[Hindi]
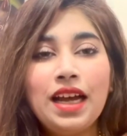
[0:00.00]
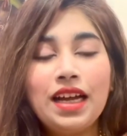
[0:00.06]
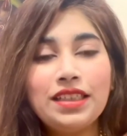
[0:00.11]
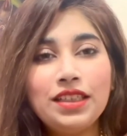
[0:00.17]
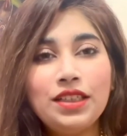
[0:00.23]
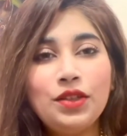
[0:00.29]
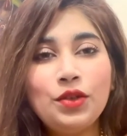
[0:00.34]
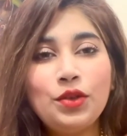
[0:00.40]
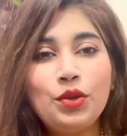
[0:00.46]

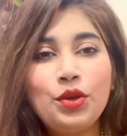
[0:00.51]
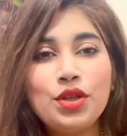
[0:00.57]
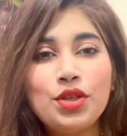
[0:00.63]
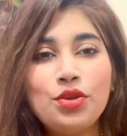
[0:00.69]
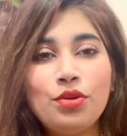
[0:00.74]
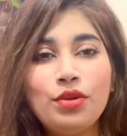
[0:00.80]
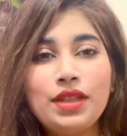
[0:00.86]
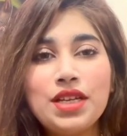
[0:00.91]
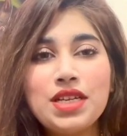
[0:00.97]
अक्सर लोगों को
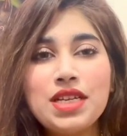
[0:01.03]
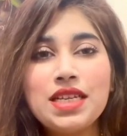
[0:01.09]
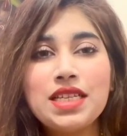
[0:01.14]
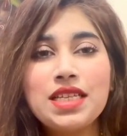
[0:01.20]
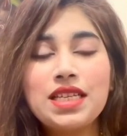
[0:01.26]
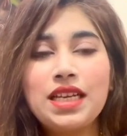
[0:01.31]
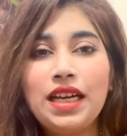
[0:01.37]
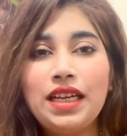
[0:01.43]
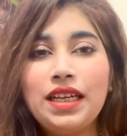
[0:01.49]
इशू होता है कि
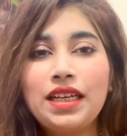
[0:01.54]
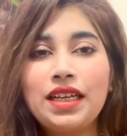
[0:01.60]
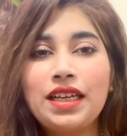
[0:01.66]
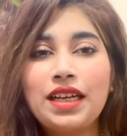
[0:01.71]
कलर